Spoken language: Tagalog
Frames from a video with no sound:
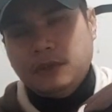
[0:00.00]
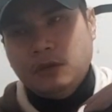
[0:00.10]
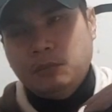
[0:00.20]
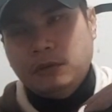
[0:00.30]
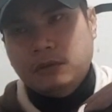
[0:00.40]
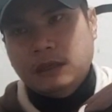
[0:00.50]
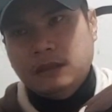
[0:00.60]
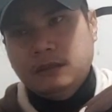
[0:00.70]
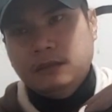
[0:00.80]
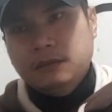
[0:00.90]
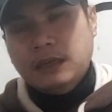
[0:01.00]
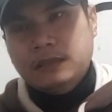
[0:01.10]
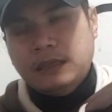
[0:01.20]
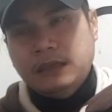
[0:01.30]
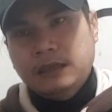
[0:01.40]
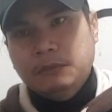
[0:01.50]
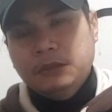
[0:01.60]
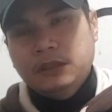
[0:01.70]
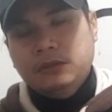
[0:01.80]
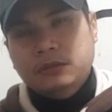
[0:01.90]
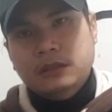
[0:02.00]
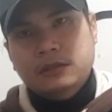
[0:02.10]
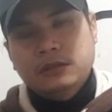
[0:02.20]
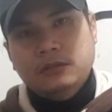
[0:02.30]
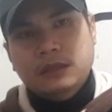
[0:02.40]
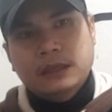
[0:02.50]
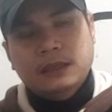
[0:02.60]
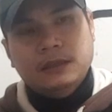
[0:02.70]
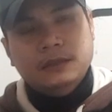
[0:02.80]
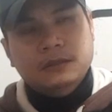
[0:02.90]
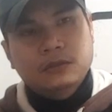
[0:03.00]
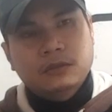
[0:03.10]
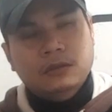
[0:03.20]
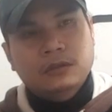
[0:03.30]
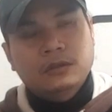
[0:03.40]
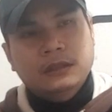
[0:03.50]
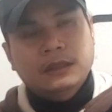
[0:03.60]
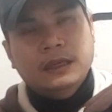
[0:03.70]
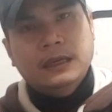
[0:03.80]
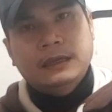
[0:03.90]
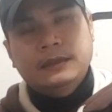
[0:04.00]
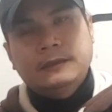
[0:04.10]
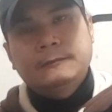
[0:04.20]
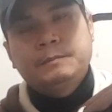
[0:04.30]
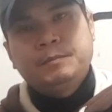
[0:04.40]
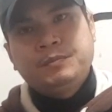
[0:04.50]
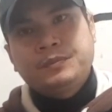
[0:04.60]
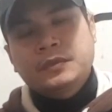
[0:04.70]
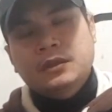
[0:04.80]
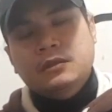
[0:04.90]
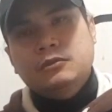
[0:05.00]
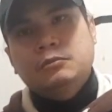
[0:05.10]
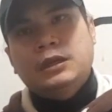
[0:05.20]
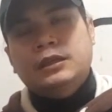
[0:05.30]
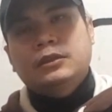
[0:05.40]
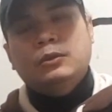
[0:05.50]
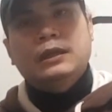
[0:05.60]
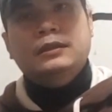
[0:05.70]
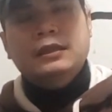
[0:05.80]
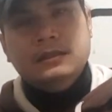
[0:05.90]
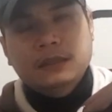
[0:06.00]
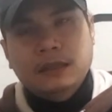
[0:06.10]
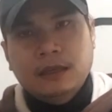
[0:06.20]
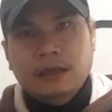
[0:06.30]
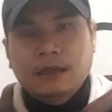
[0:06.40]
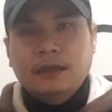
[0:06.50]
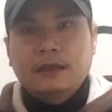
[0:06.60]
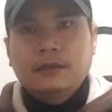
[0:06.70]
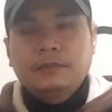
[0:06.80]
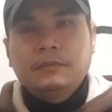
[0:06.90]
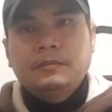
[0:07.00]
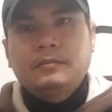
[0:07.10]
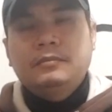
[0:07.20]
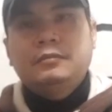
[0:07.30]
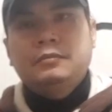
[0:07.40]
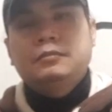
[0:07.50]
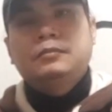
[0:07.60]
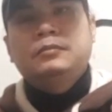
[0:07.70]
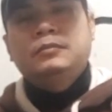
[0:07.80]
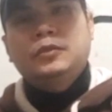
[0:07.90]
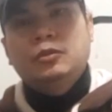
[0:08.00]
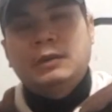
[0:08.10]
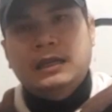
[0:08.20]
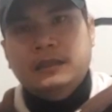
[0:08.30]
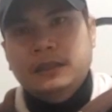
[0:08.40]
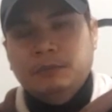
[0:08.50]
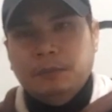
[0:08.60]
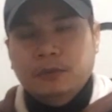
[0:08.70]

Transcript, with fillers: lubog ng kalsada namin dito sa snow kaya siguro yun ang dahilan kung bakit walang taxi na dumarating